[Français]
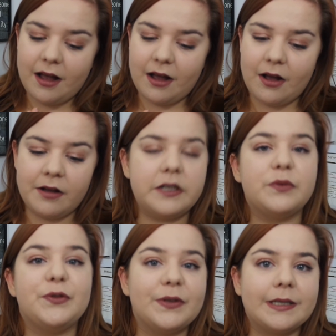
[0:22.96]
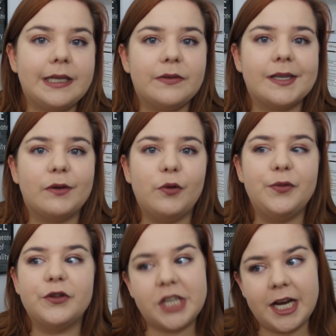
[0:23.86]
Euh, et je me suis inscrite dans un groupe
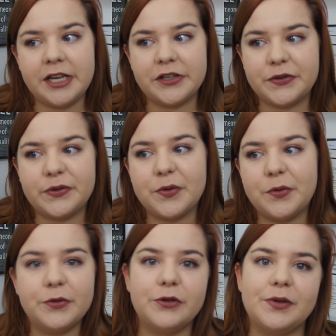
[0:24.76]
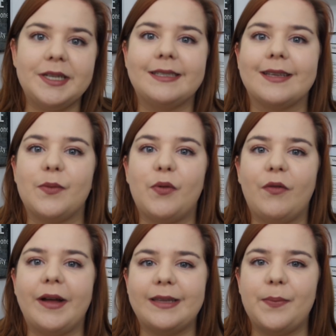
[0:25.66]
de challenge sur Goodreads pour
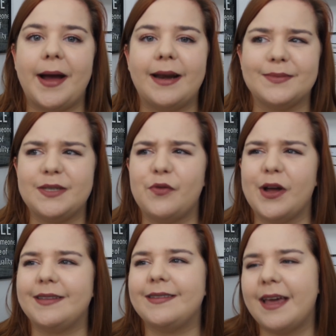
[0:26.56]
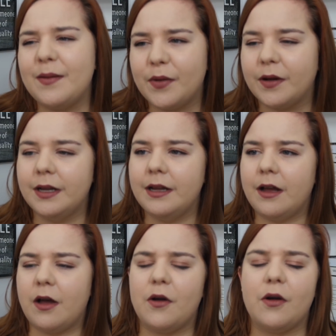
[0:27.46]
faire des pales un petit peu à thème.
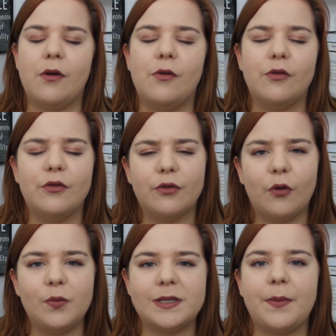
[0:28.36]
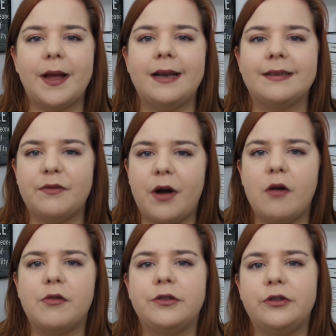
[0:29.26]
Euh, le groupe s'appelle
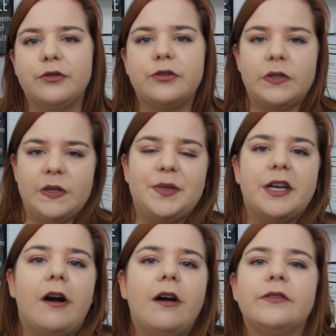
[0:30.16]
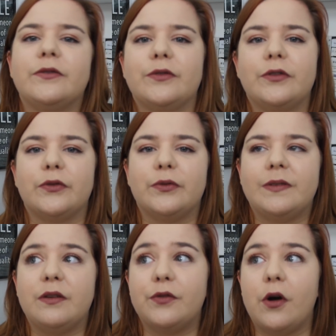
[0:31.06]
Devour Your Tibia, donc euh,
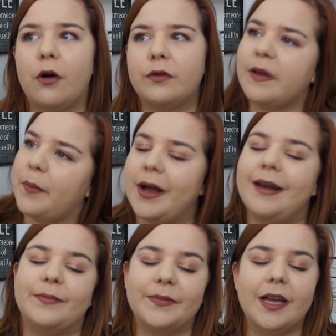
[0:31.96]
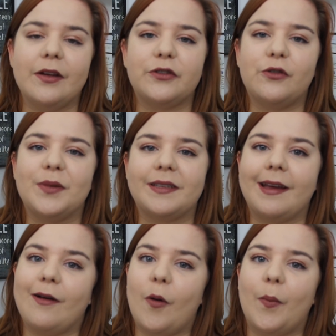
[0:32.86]
dévore ta pale. Je le
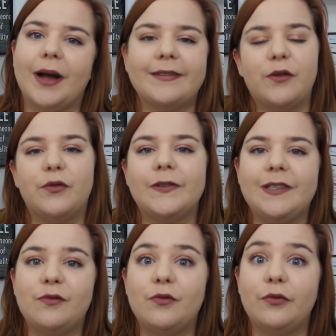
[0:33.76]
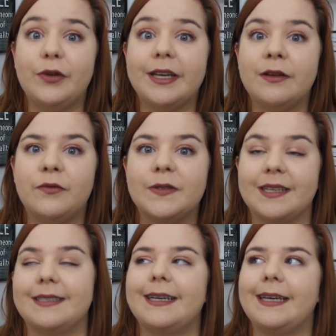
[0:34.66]
mettrai en barre d'infos si vous voulez vous
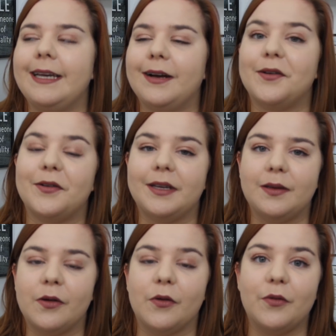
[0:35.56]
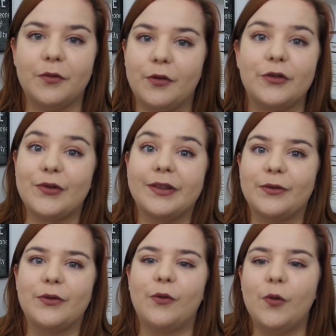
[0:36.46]
inscrire et
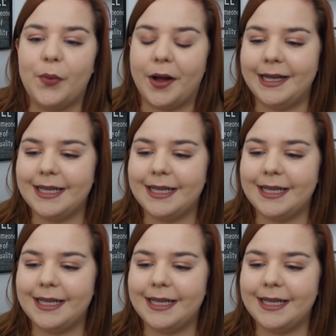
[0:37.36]
rejoindre le groupe.